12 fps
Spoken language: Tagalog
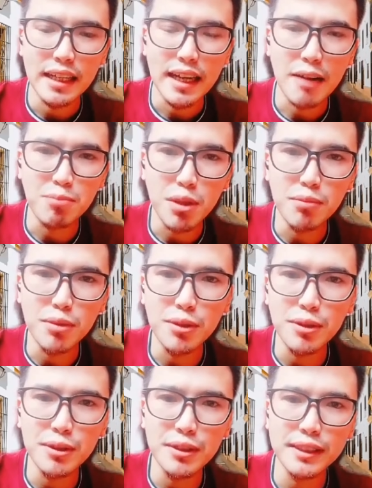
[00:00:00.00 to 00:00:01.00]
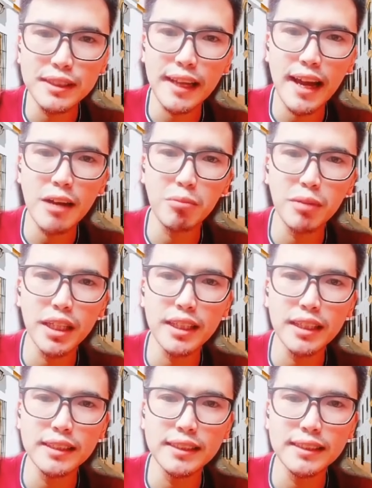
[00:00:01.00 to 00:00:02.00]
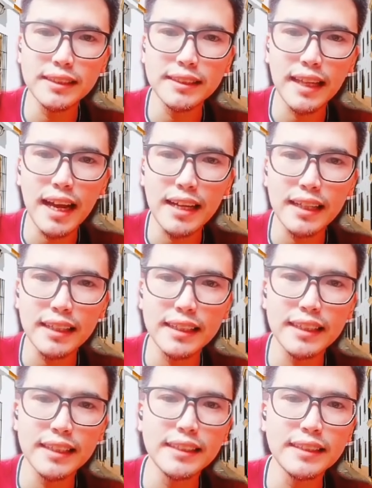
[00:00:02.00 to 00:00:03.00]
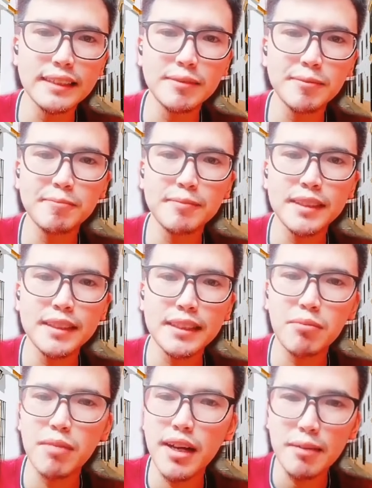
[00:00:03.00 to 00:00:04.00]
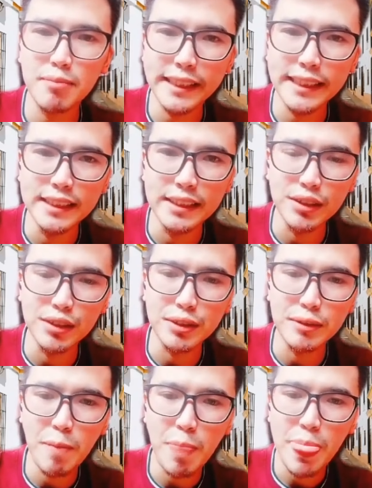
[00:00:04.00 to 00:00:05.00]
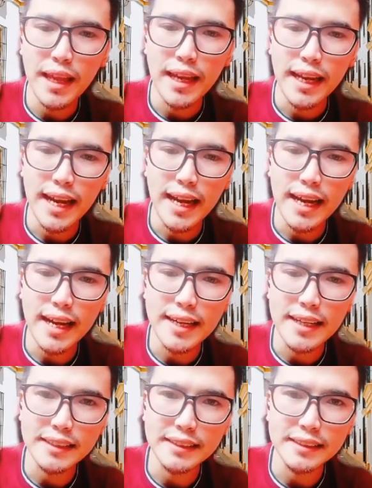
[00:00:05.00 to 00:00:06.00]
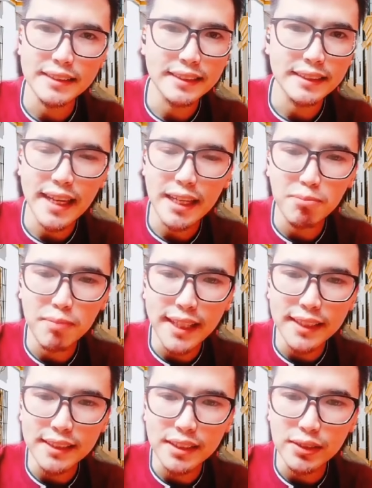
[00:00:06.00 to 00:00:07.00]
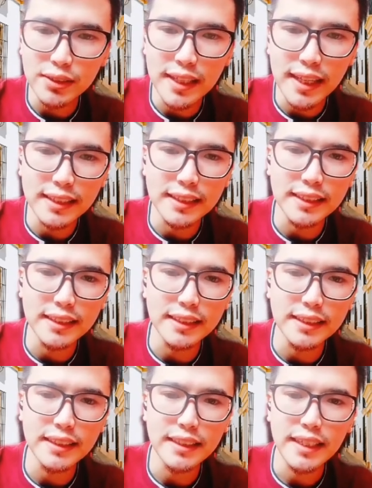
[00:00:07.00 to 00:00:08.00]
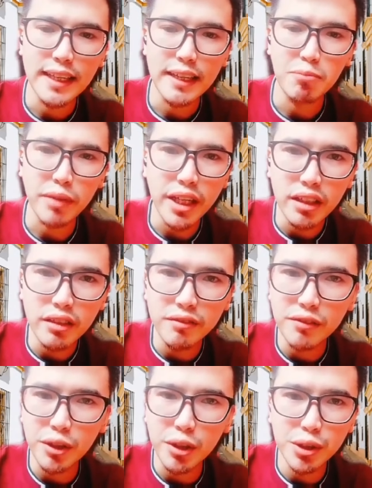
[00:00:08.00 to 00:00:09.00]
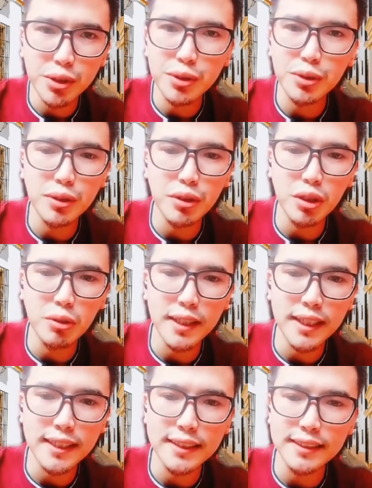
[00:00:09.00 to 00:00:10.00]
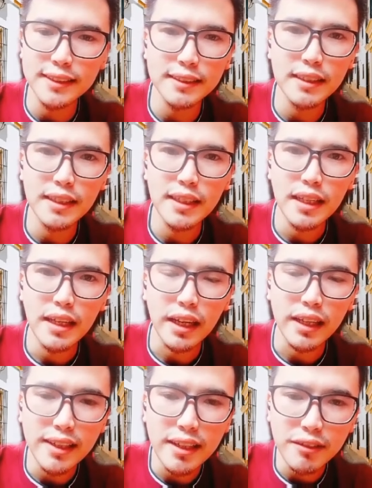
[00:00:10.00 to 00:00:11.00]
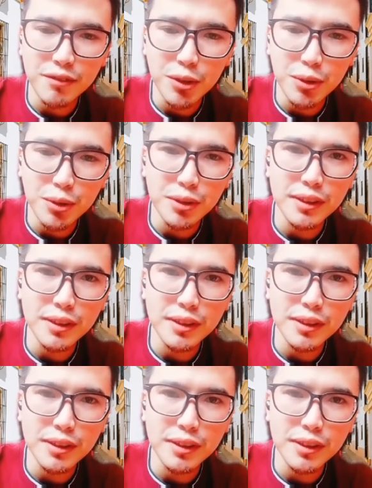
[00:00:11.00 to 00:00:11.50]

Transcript: apo mo sa amin, sa akin, sa mga kapatid ko. Uh, God bless you, Daddy. Praying for you always. I love you.